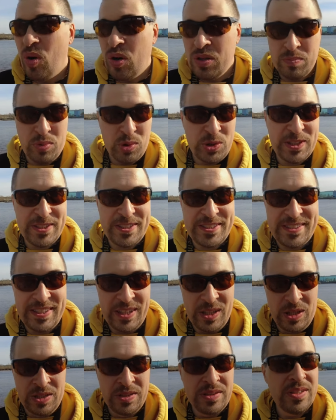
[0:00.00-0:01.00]
Он будет
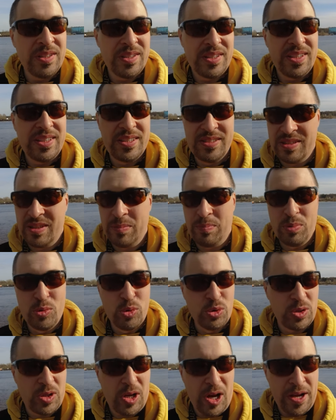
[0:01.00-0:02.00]
сделан из
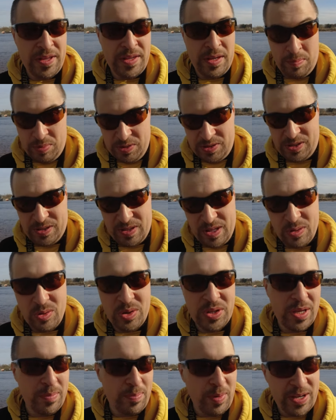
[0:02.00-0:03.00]
ТПУ ткани по
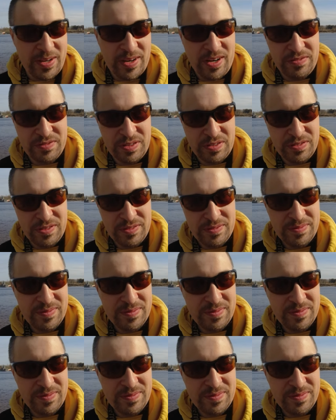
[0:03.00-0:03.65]
технологии покрафтов.